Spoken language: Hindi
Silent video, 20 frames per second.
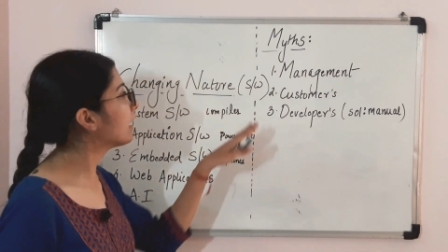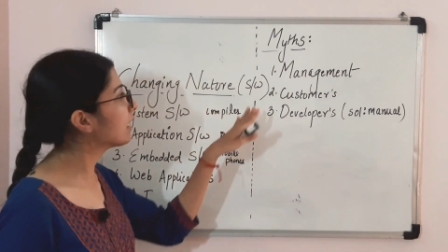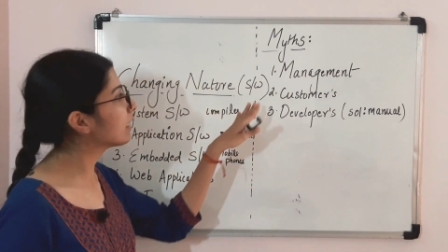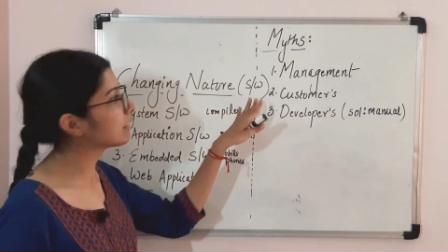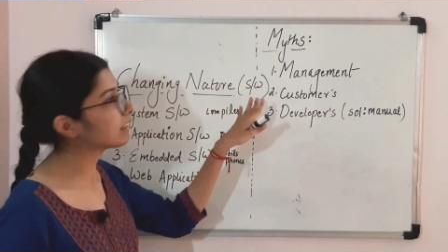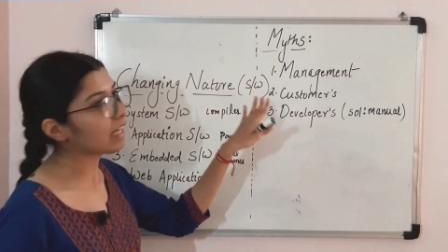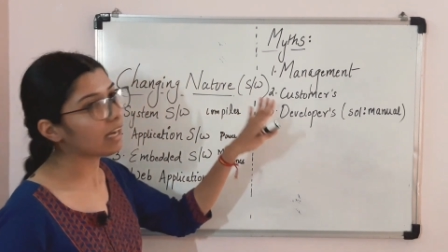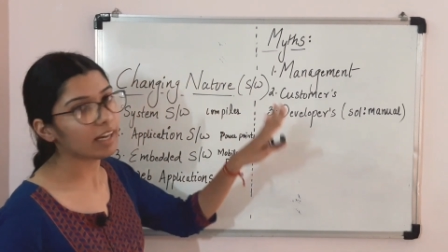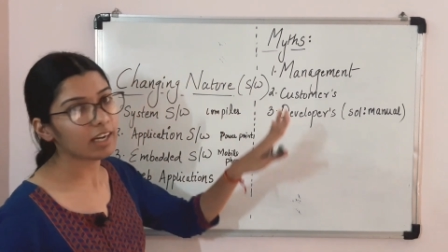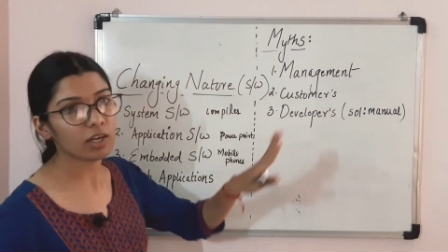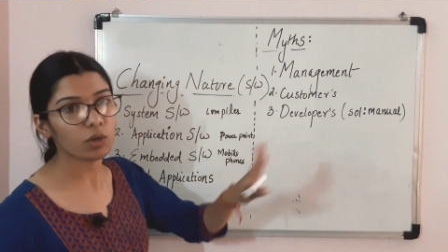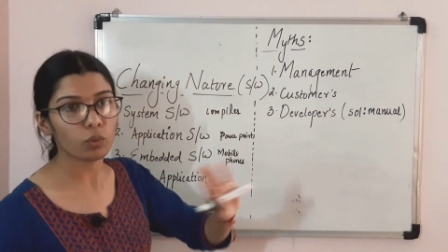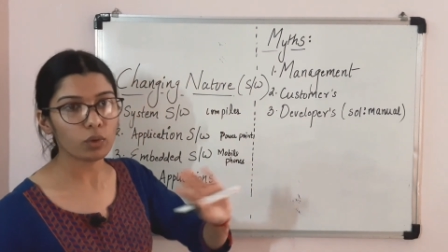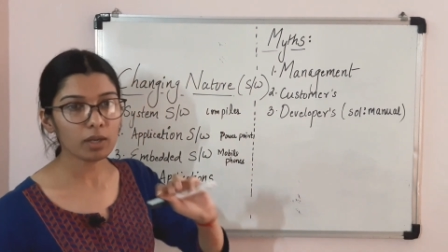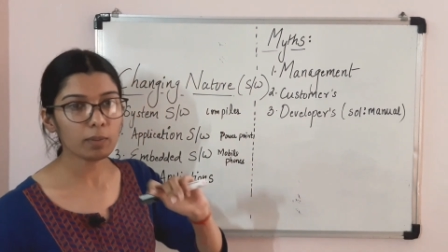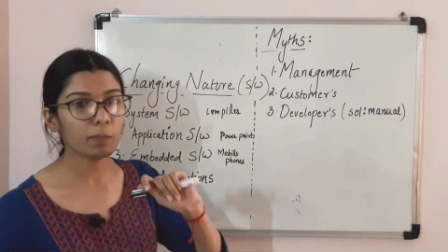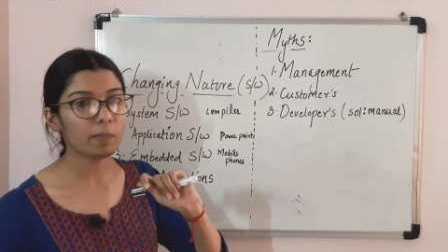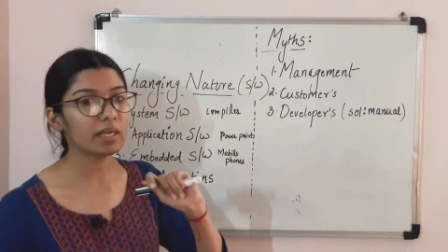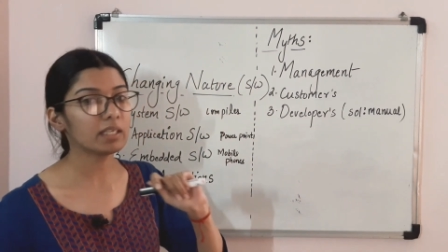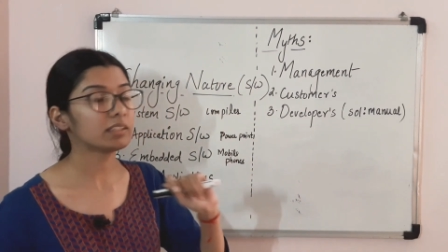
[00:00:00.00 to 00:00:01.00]
ये सारी
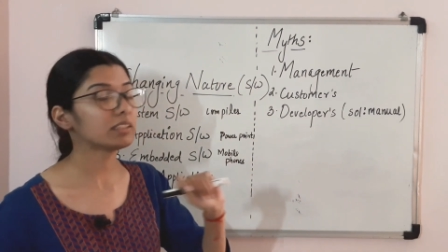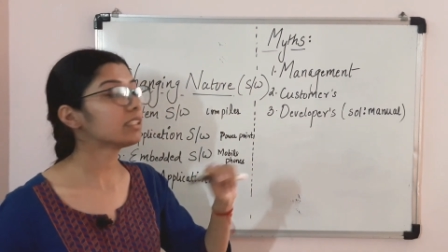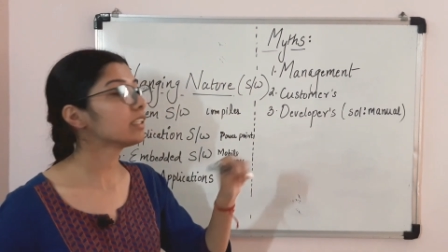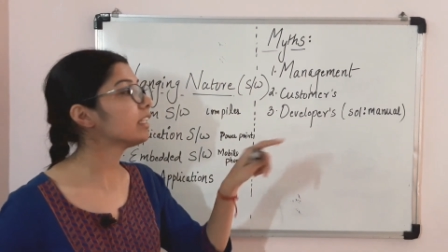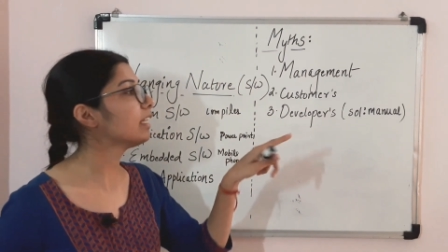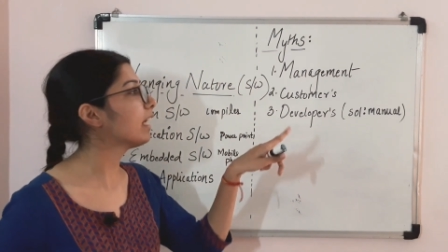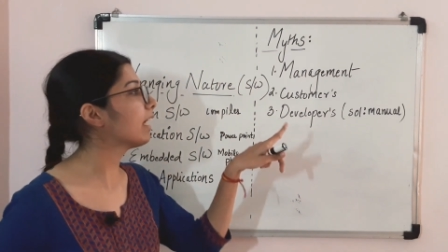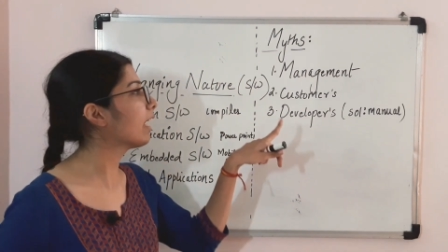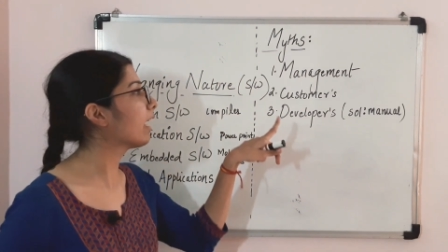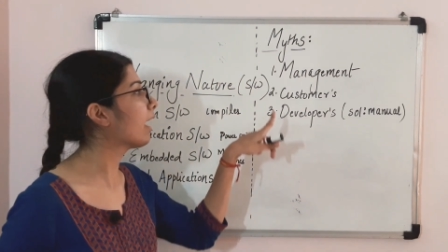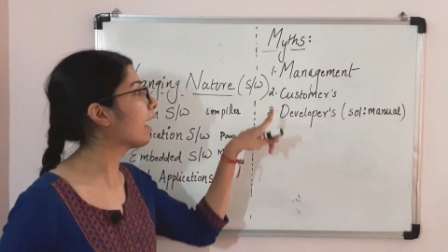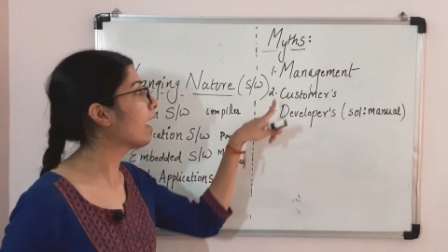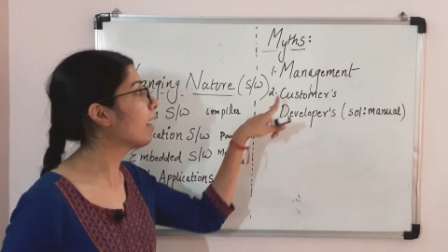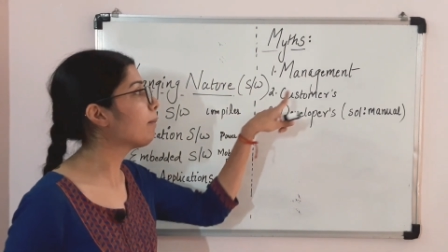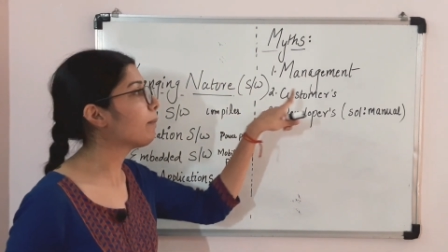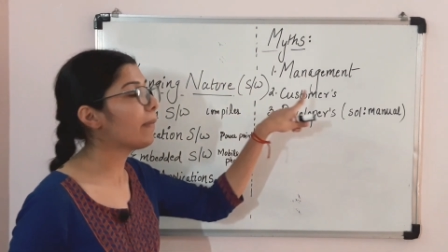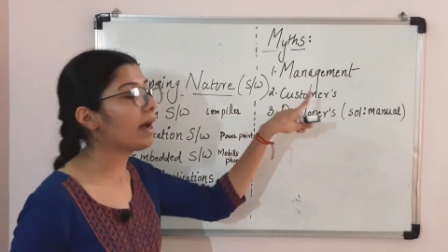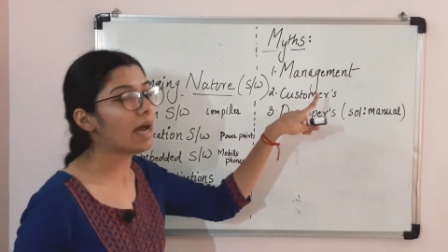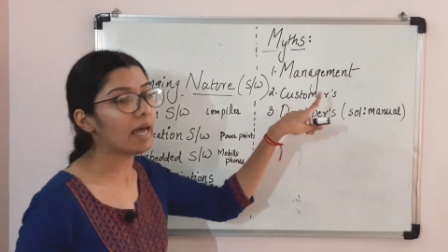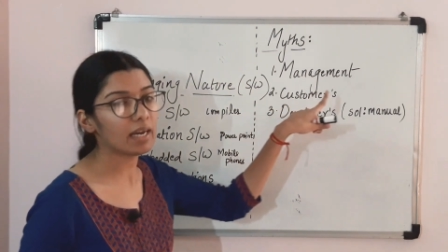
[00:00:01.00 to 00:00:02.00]
हुई मिथ्स ये
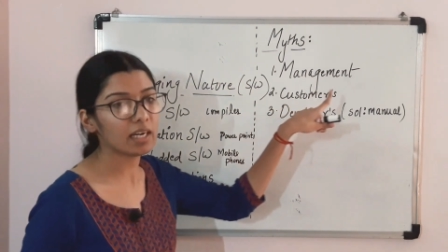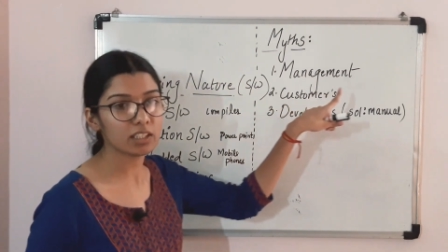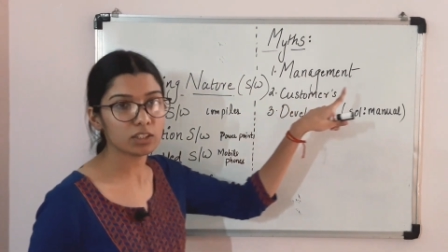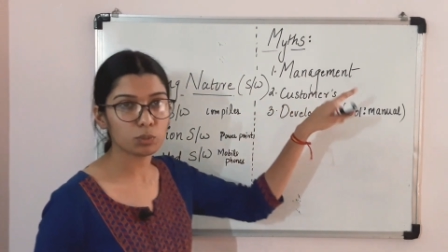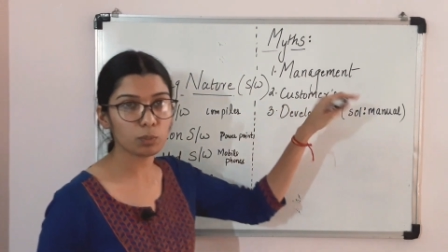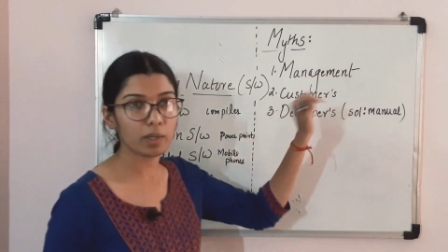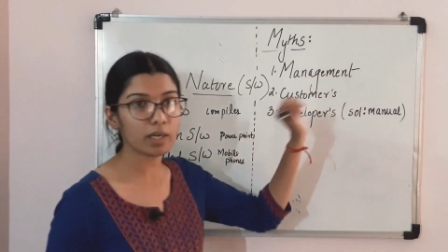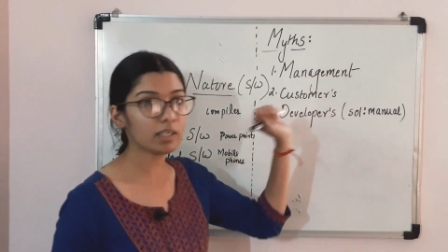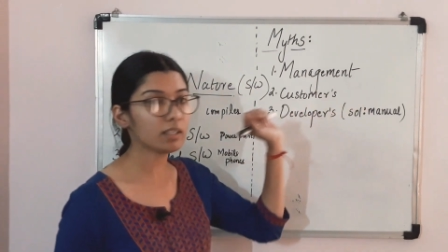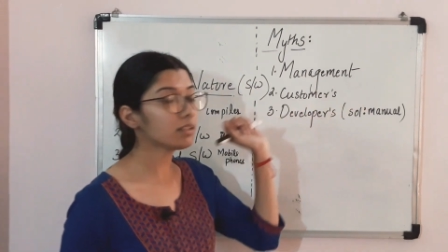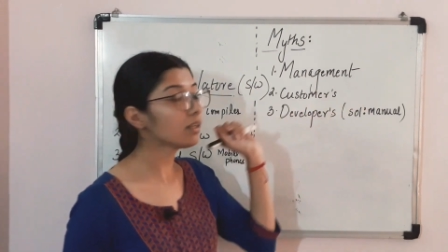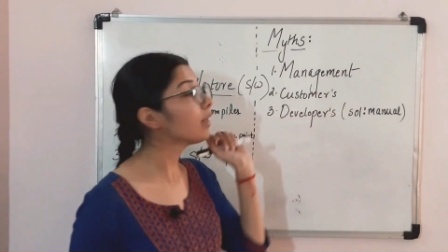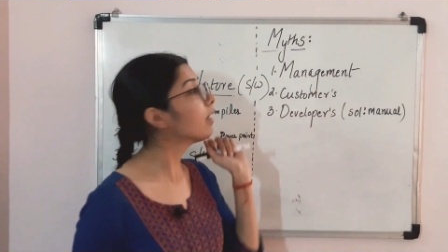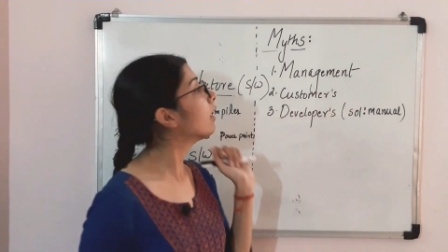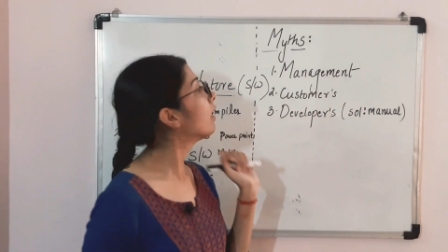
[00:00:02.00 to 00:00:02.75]
है मैनेजमेंट